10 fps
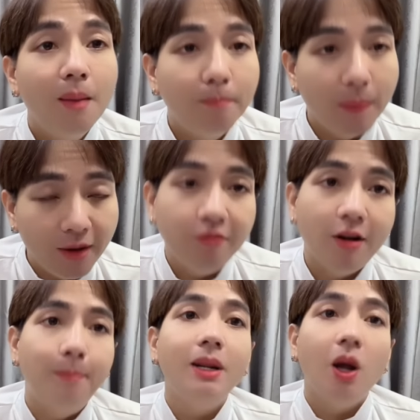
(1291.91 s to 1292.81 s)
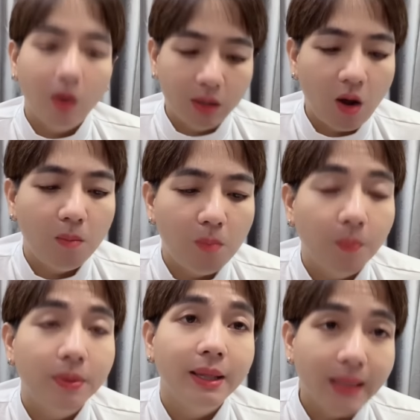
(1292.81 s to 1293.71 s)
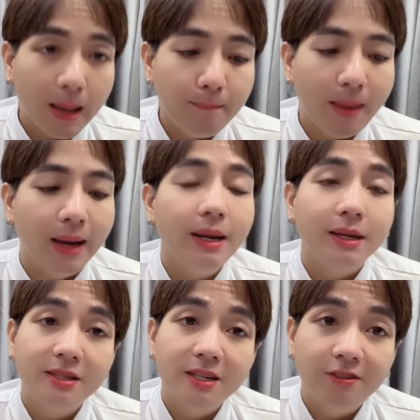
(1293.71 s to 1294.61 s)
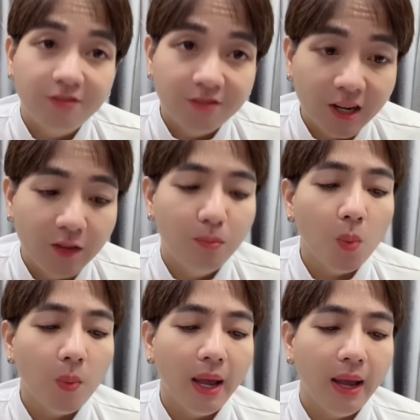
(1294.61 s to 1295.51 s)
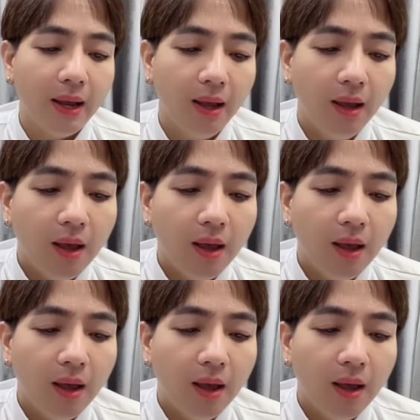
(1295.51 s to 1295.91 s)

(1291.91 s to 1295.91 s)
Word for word: mỹ phẩm lon lon 1987 là trên facebook ha